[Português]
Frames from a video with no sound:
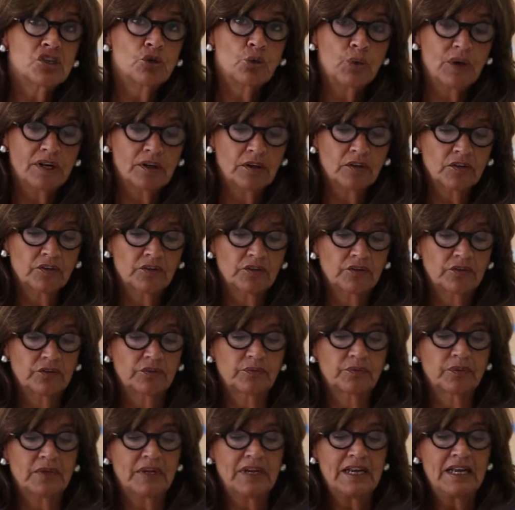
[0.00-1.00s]
Wells
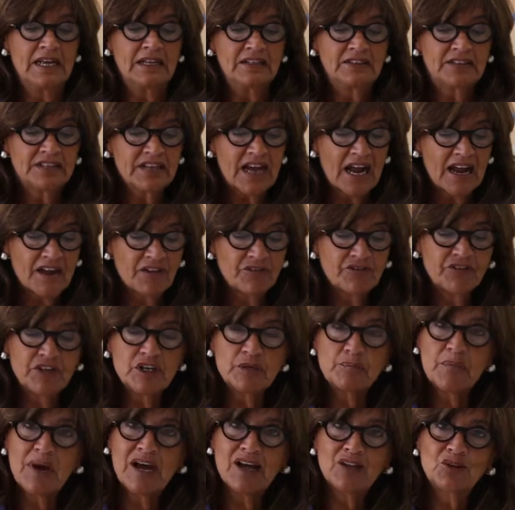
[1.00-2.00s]
terá
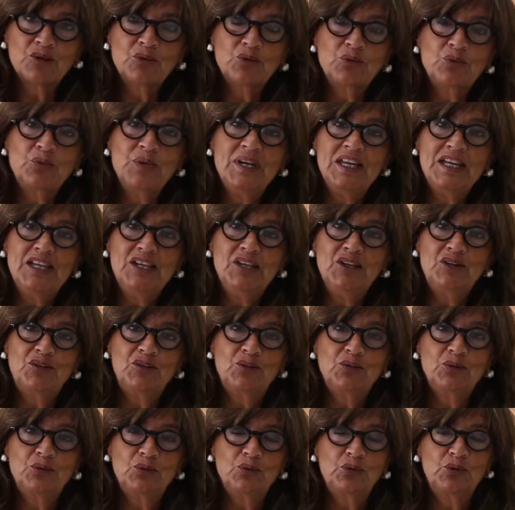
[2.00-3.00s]
afirmado no
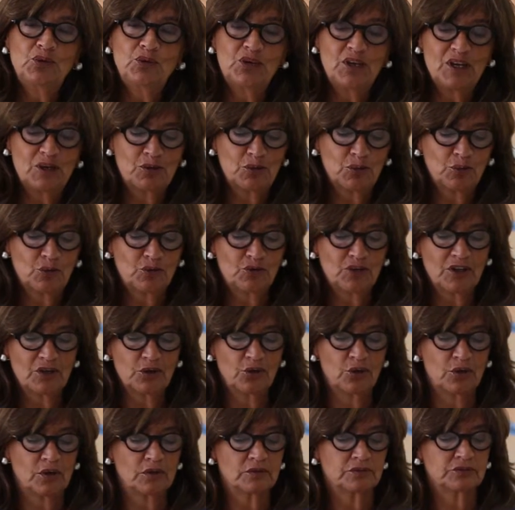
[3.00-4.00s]
início do século
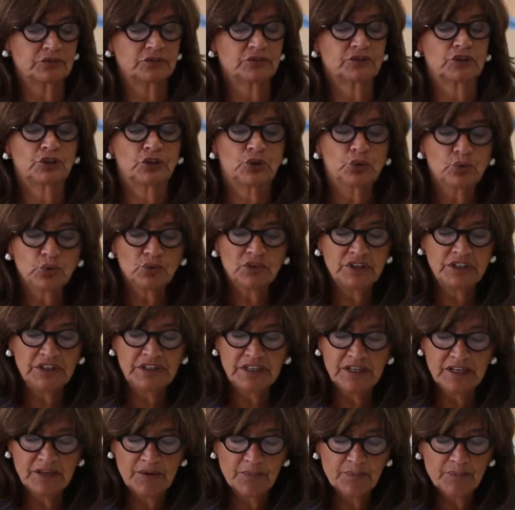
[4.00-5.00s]
XIX que um
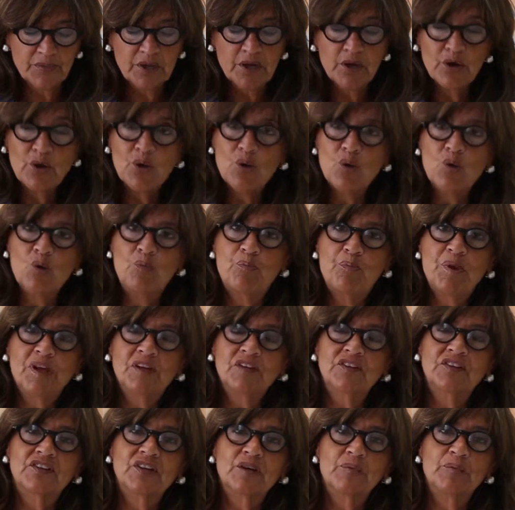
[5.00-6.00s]
dia o
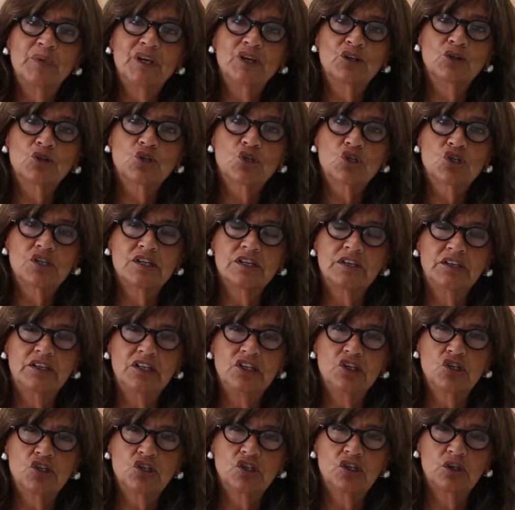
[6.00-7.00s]
pensamento
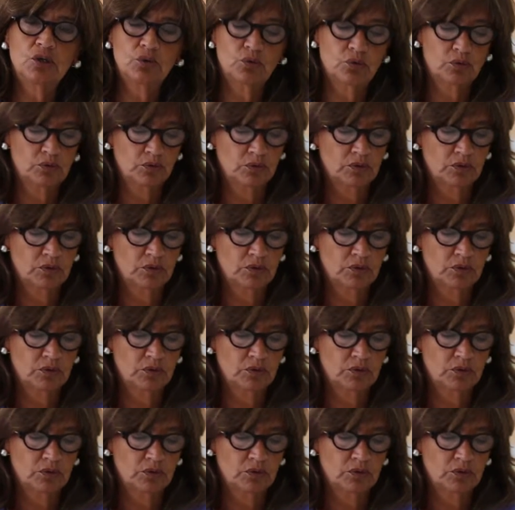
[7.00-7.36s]
estatístico